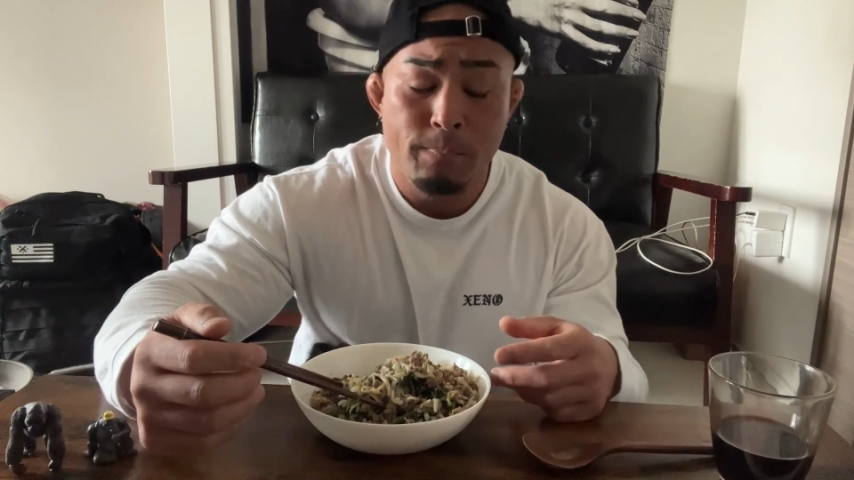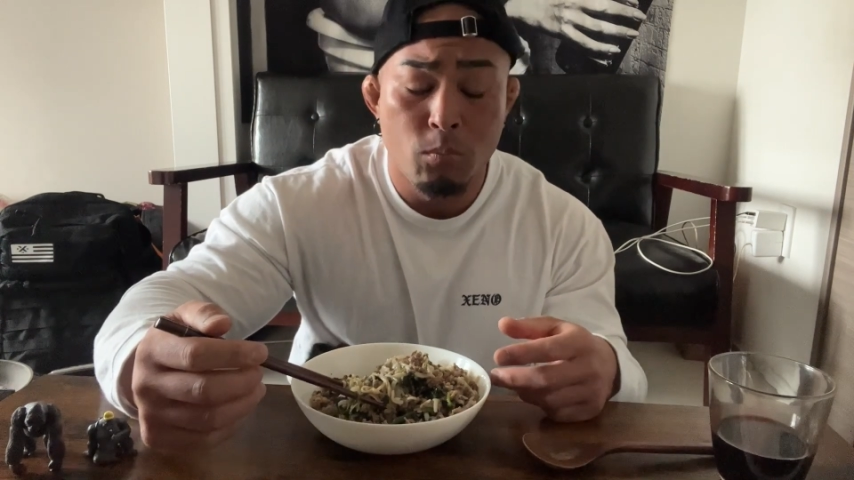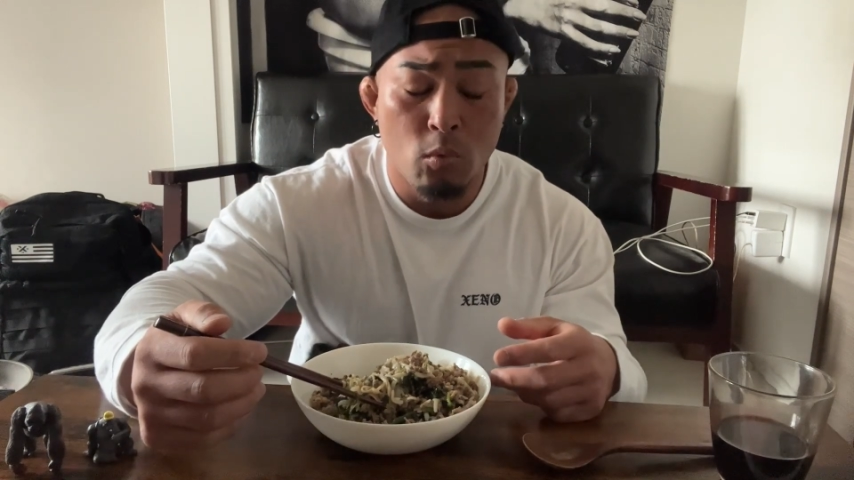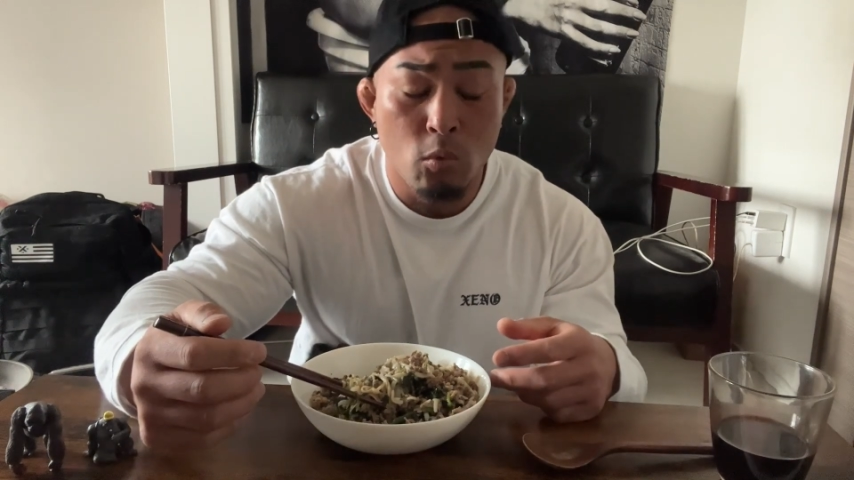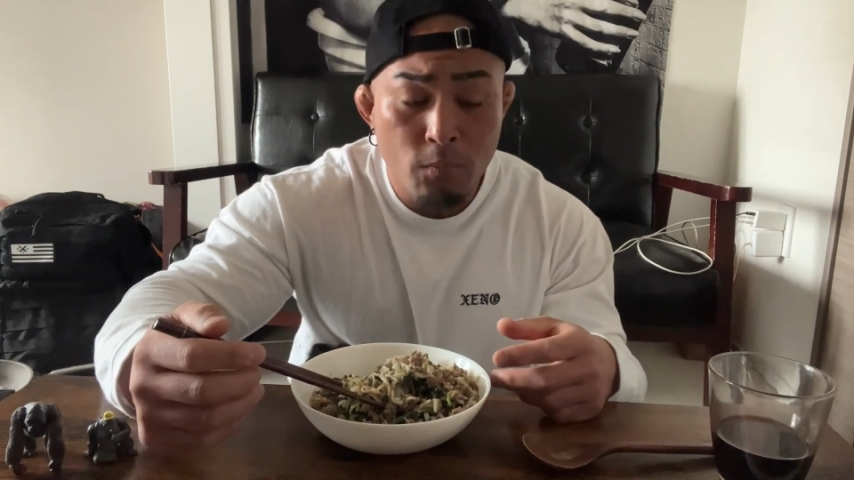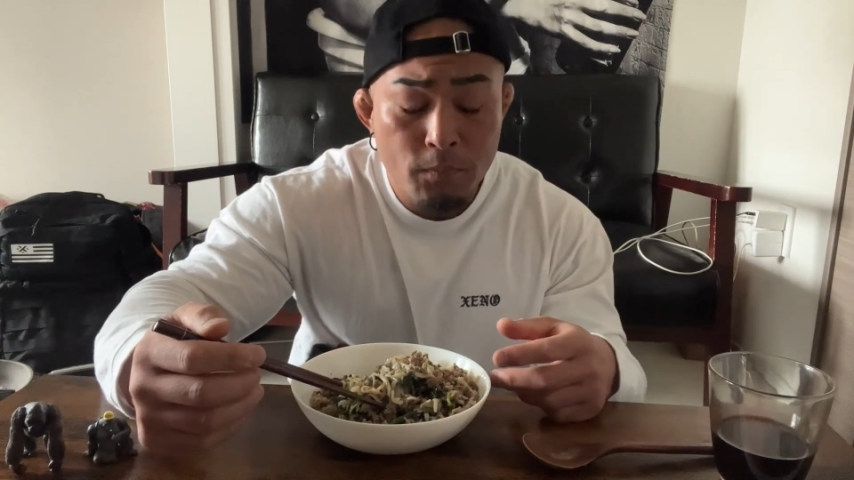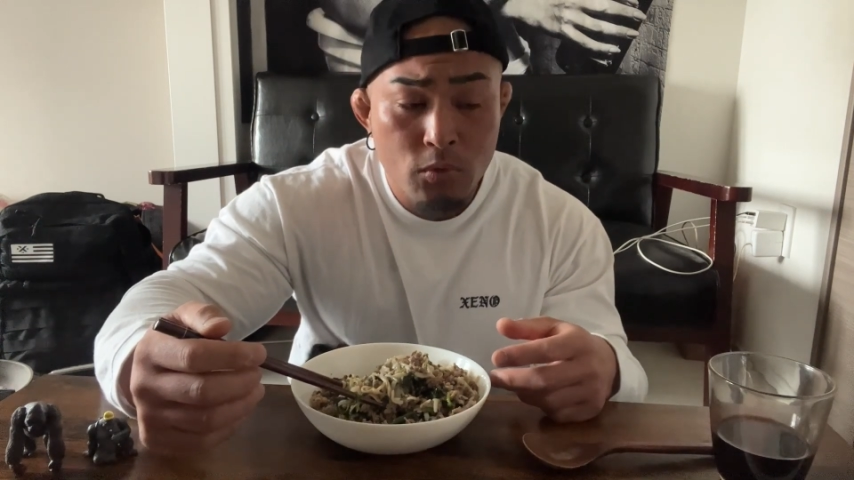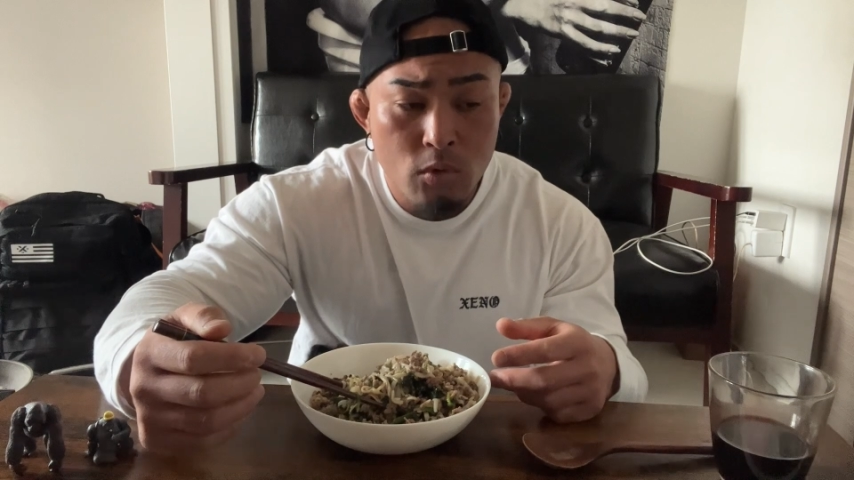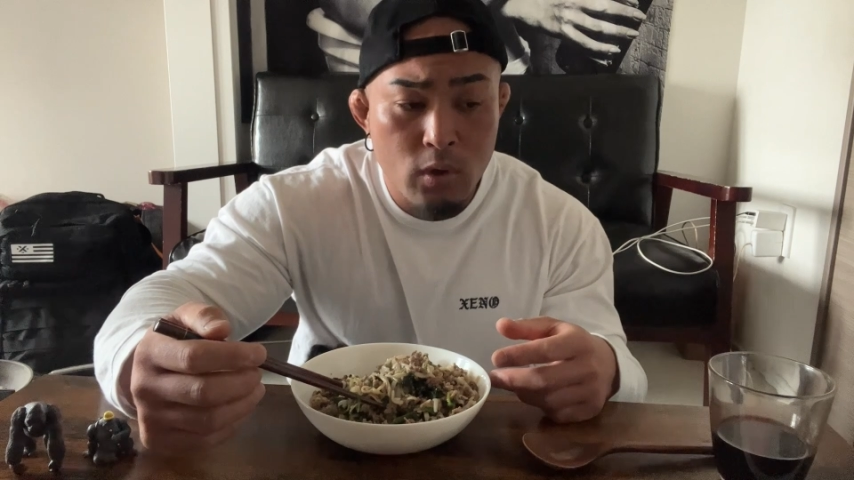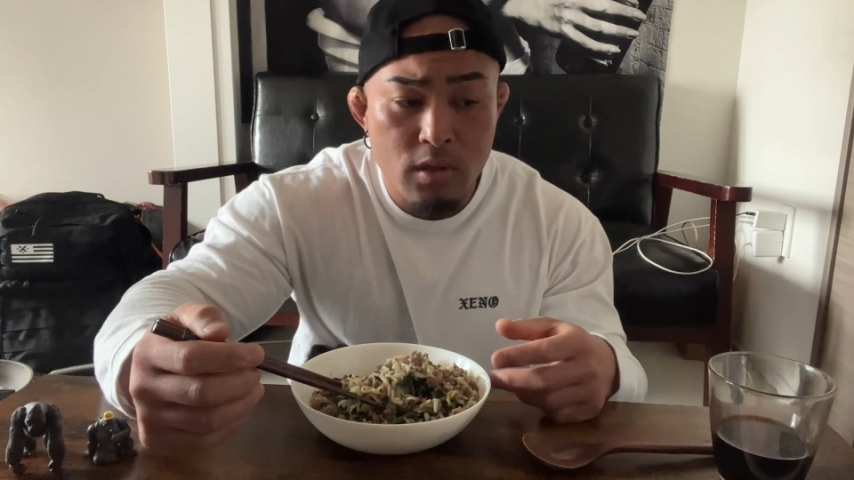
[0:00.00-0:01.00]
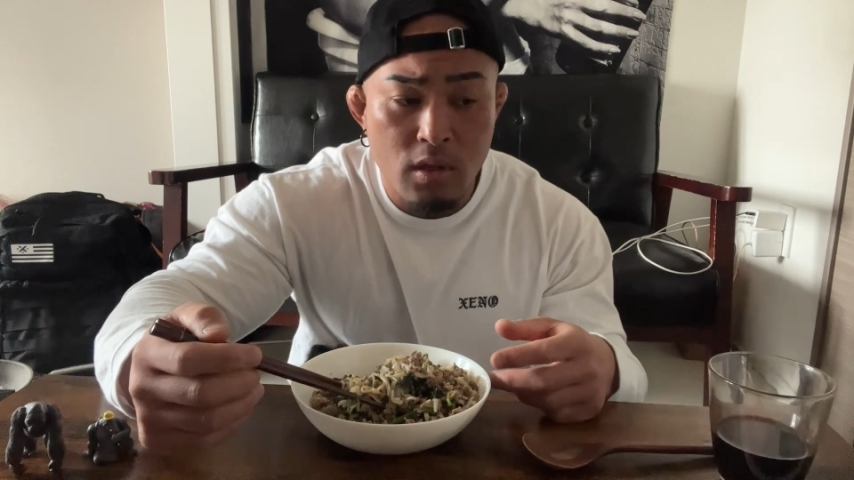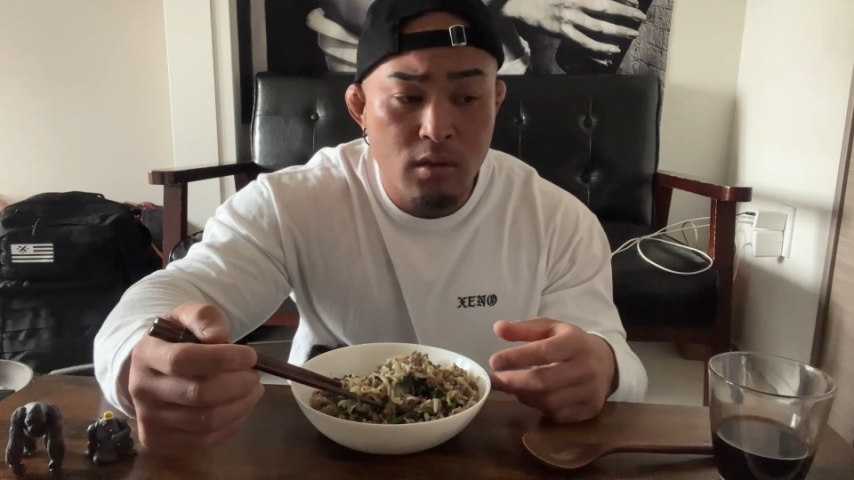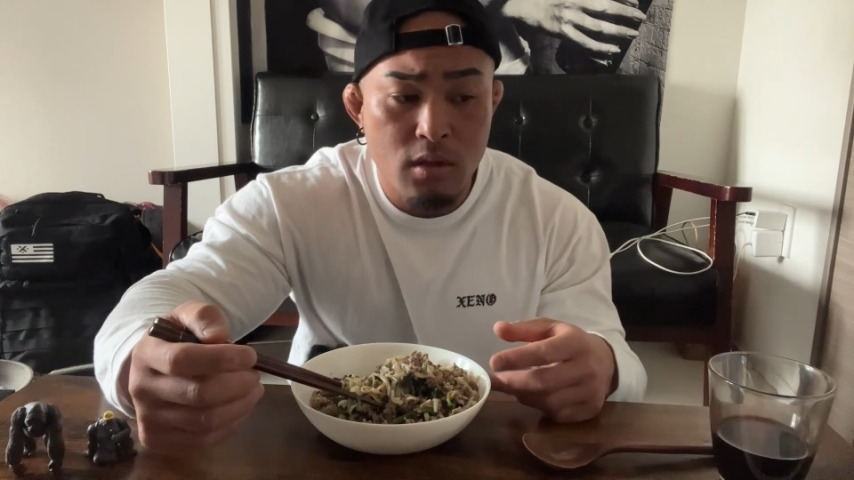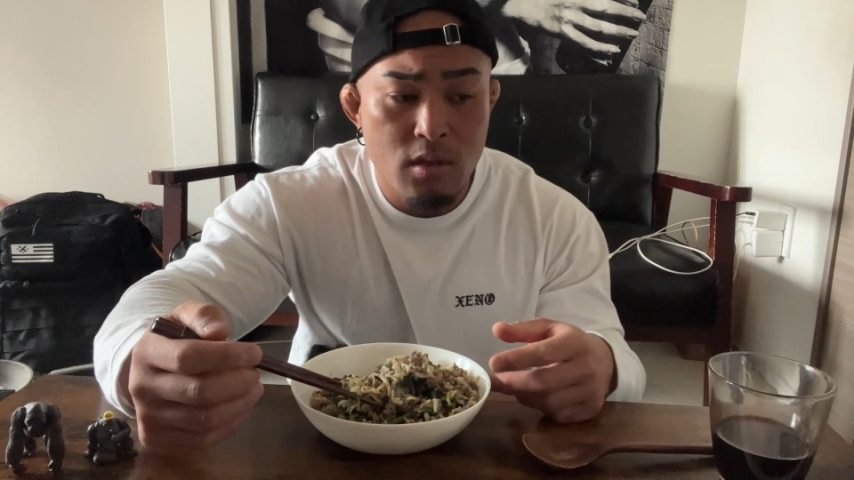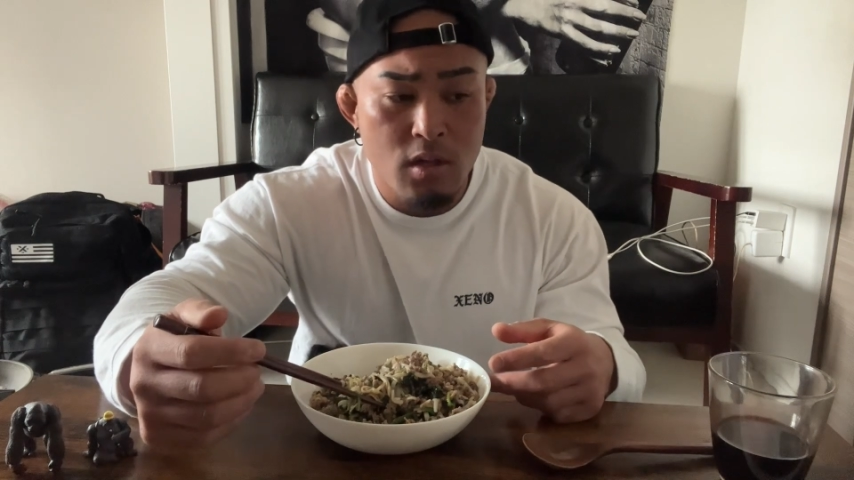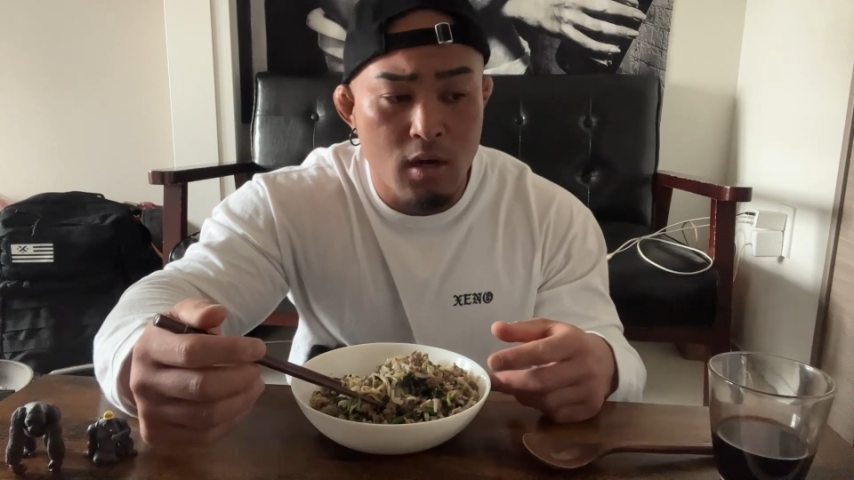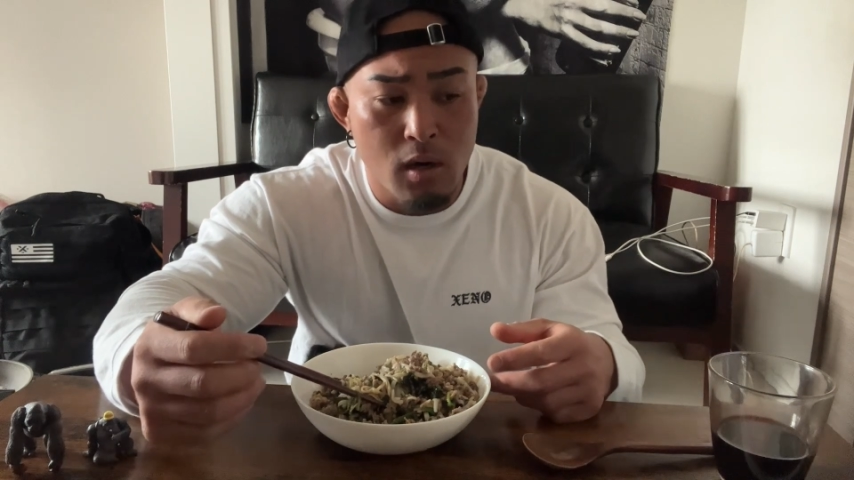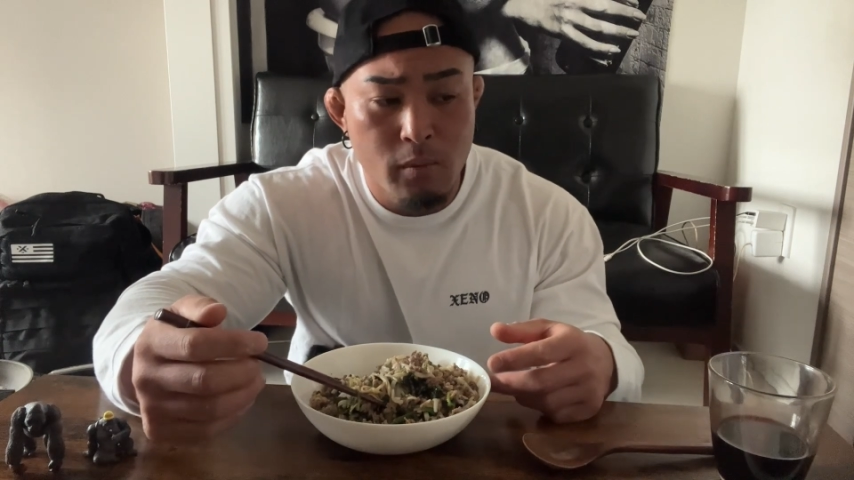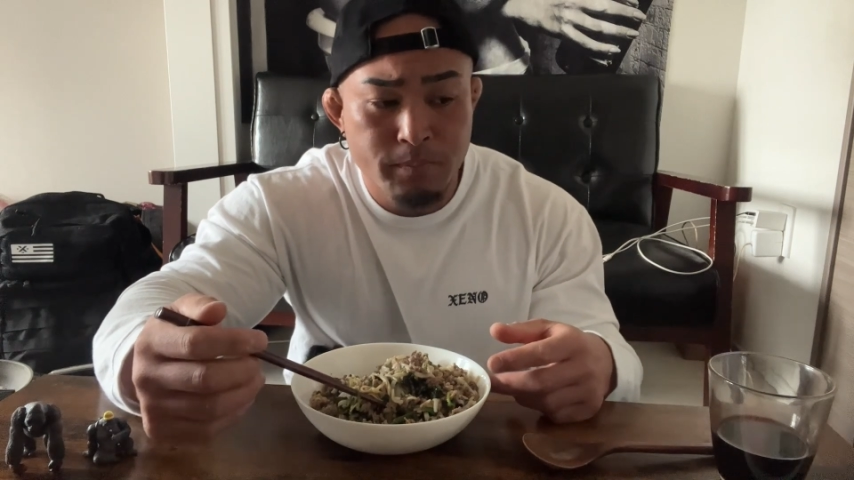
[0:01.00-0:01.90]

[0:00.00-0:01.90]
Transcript: もう本当に全然違う。